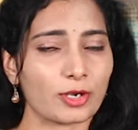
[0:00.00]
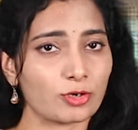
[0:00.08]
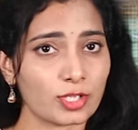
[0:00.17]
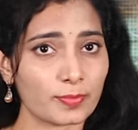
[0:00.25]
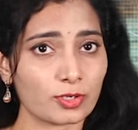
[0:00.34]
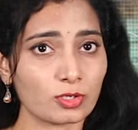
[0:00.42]

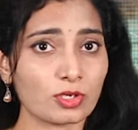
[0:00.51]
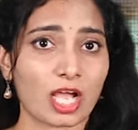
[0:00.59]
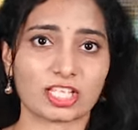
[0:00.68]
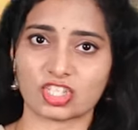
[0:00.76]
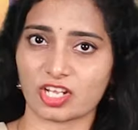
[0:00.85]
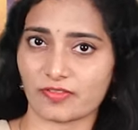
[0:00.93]
పన్ను నిపుణులు
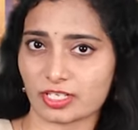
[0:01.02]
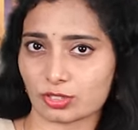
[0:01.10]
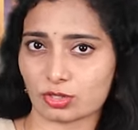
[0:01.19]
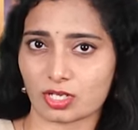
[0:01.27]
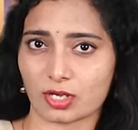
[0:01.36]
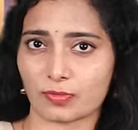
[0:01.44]
అంచనా
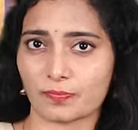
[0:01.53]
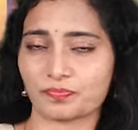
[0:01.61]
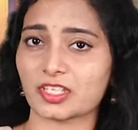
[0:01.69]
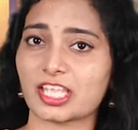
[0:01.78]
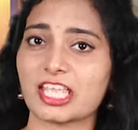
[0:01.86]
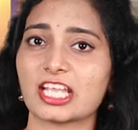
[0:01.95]
వేస్తున్నారు
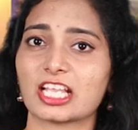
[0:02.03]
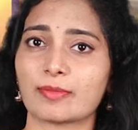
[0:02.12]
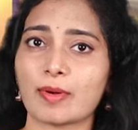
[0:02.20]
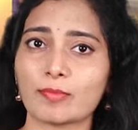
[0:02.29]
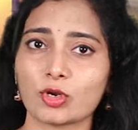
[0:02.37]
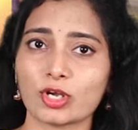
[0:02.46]
ఈ
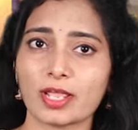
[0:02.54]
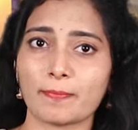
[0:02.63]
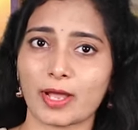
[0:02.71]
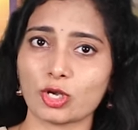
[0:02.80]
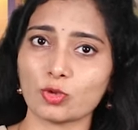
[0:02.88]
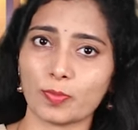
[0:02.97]
క్రమంలోనే
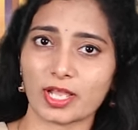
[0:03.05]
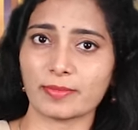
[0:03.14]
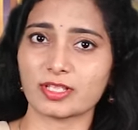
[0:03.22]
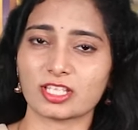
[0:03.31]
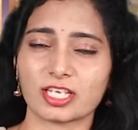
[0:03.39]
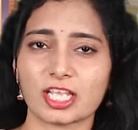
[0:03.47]
పన్ను
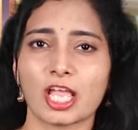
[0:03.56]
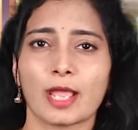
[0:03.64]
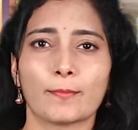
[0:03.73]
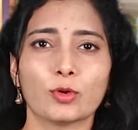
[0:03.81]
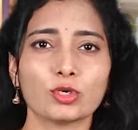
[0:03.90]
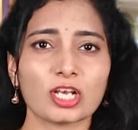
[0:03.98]
పరిమితిని
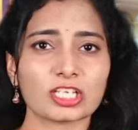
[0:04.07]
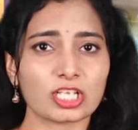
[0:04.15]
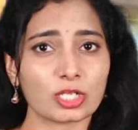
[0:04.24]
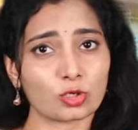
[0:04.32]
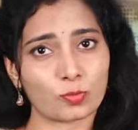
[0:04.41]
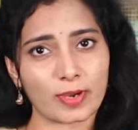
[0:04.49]
మూడు
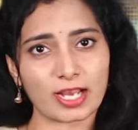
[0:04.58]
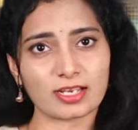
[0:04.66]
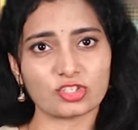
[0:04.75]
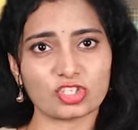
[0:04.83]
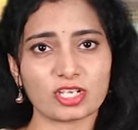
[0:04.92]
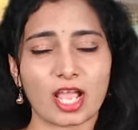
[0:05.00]
లక్షల రూపాయల
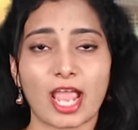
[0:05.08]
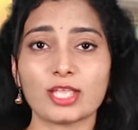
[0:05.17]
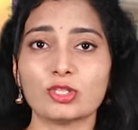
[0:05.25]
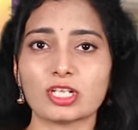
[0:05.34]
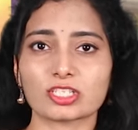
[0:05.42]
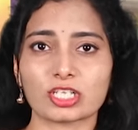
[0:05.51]
నుంచి
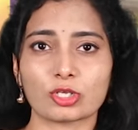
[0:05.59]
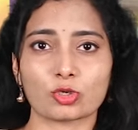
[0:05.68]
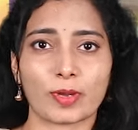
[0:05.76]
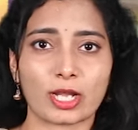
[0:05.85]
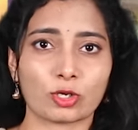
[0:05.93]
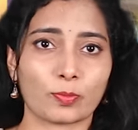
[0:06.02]
ఐదు లక్షల
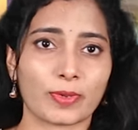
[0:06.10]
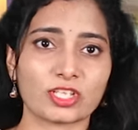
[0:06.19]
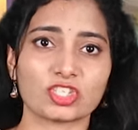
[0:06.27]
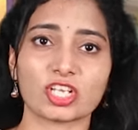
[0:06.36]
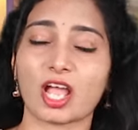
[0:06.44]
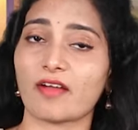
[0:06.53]
రూపాయలకు
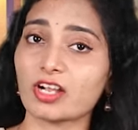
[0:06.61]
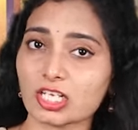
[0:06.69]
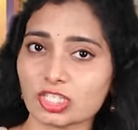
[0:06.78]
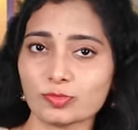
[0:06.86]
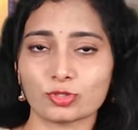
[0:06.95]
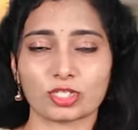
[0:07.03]
పెంచే
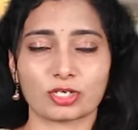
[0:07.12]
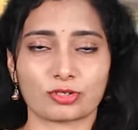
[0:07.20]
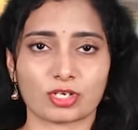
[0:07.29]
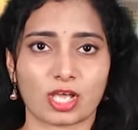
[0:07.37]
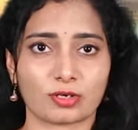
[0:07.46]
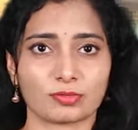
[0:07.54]
అవకాశం
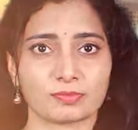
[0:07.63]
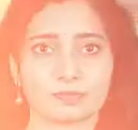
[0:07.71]
ఉందంటున్నారు